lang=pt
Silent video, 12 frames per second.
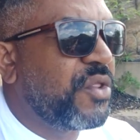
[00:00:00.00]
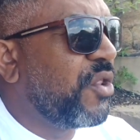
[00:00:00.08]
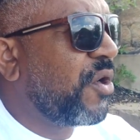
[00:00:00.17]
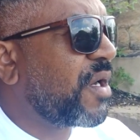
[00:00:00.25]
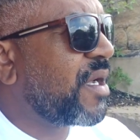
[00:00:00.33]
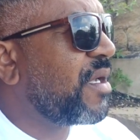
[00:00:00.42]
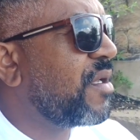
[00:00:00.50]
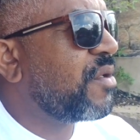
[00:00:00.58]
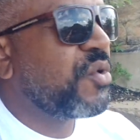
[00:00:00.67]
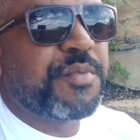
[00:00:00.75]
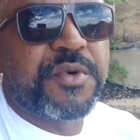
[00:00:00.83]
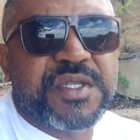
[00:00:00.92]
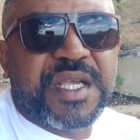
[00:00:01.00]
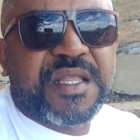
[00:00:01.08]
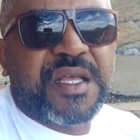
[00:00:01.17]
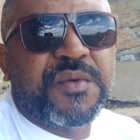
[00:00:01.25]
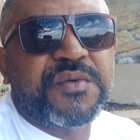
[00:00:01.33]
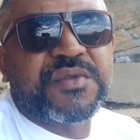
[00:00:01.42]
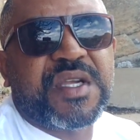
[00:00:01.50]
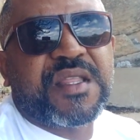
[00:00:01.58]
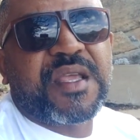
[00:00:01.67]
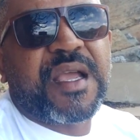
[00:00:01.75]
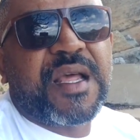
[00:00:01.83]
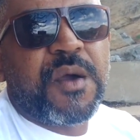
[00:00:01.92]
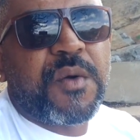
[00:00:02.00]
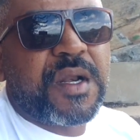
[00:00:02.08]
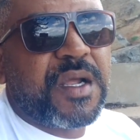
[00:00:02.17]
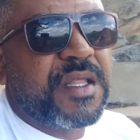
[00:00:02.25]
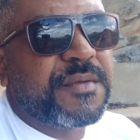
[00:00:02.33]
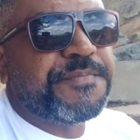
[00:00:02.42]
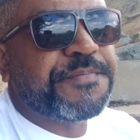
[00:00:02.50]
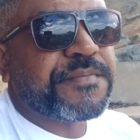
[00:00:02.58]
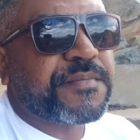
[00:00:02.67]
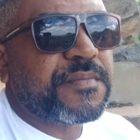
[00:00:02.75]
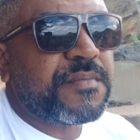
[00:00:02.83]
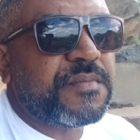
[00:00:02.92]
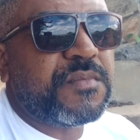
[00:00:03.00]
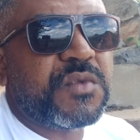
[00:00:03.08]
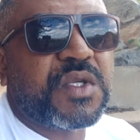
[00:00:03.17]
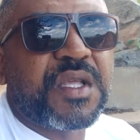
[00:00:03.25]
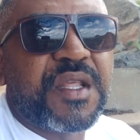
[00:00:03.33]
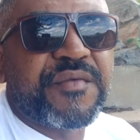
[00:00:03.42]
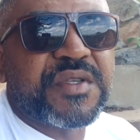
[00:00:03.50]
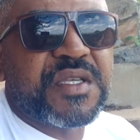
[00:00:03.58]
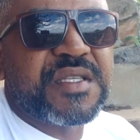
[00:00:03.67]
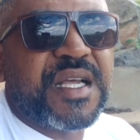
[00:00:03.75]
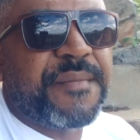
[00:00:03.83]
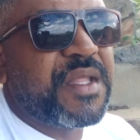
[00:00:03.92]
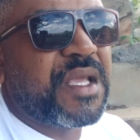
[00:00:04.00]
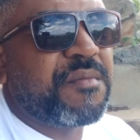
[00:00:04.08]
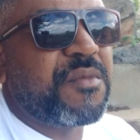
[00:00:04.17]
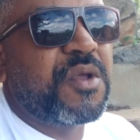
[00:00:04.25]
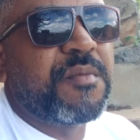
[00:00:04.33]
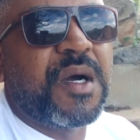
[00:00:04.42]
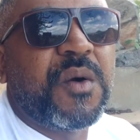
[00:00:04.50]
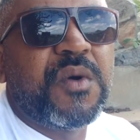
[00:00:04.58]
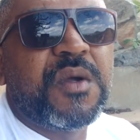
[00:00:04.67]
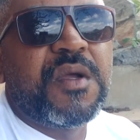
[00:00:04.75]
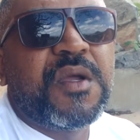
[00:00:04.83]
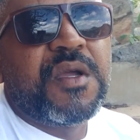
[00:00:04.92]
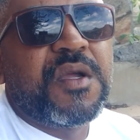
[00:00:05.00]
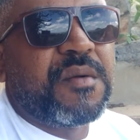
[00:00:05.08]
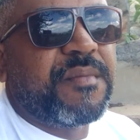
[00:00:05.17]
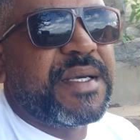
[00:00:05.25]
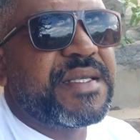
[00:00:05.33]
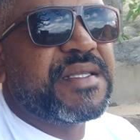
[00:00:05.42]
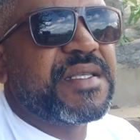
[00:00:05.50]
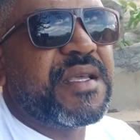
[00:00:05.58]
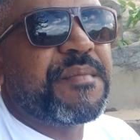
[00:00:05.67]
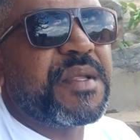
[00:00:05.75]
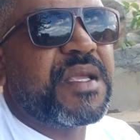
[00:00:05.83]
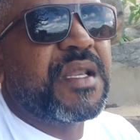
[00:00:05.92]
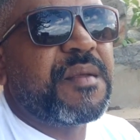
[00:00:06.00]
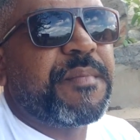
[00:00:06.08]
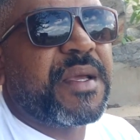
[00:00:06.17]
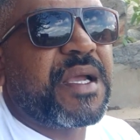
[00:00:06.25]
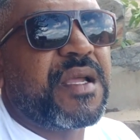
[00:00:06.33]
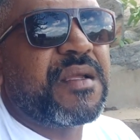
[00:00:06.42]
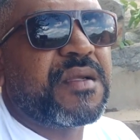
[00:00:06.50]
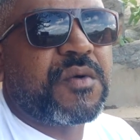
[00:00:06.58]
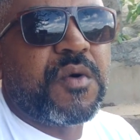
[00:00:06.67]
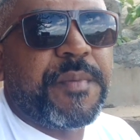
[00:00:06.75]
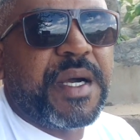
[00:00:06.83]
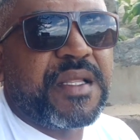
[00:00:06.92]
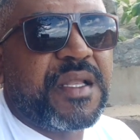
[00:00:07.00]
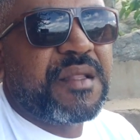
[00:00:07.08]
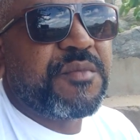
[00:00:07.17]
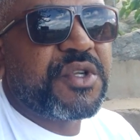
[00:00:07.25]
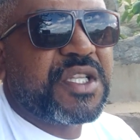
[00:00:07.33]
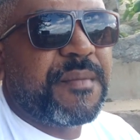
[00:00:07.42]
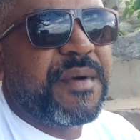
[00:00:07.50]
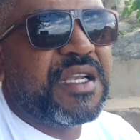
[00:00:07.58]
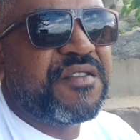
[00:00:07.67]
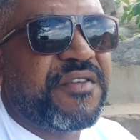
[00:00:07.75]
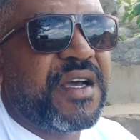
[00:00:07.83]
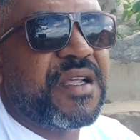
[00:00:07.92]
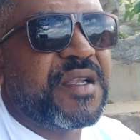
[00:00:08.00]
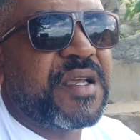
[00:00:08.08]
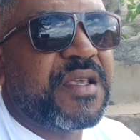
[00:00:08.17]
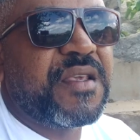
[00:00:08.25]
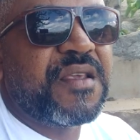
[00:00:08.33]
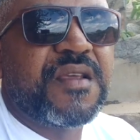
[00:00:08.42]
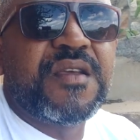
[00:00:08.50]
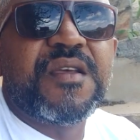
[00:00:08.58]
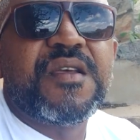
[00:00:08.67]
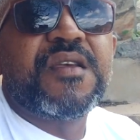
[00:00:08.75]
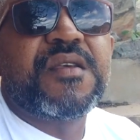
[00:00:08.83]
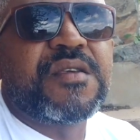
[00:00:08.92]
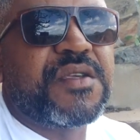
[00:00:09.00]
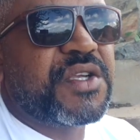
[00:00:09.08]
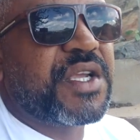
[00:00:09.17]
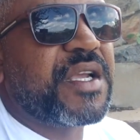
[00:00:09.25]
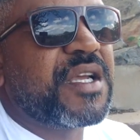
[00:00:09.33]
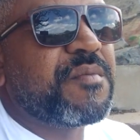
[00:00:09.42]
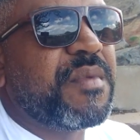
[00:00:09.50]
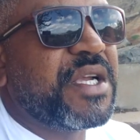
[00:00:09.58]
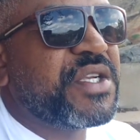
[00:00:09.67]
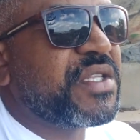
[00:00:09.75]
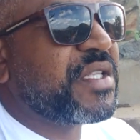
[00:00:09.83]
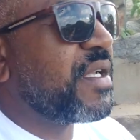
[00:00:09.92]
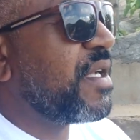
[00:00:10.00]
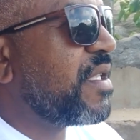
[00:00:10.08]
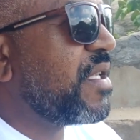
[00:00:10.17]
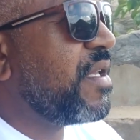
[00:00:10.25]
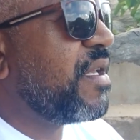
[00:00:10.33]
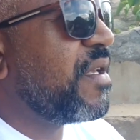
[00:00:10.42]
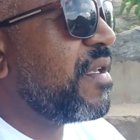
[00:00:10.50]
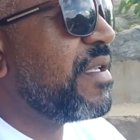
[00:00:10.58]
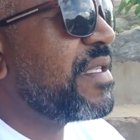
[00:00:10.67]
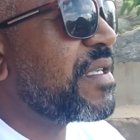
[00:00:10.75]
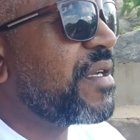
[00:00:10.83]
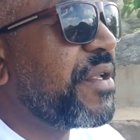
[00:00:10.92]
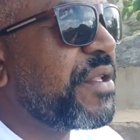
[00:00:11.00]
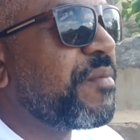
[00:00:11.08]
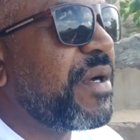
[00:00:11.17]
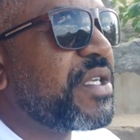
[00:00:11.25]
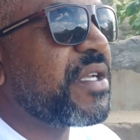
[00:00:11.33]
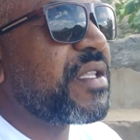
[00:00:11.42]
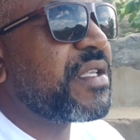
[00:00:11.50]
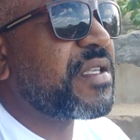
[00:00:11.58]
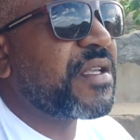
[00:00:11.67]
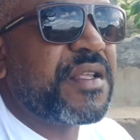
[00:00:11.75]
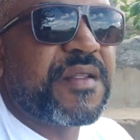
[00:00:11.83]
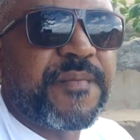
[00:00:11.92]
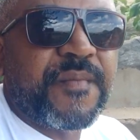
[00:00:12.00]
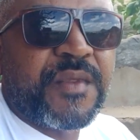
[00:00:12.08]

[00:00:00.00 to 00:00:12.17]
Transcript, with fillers: Doca do Puro Sertão. Já tem canal grande, que nem vocês sabem, né? Meu irmão. Mas sempre ele pega compartilhando meus trabalhos, falando aí e chegando bastante inscrito, bastante inscrito.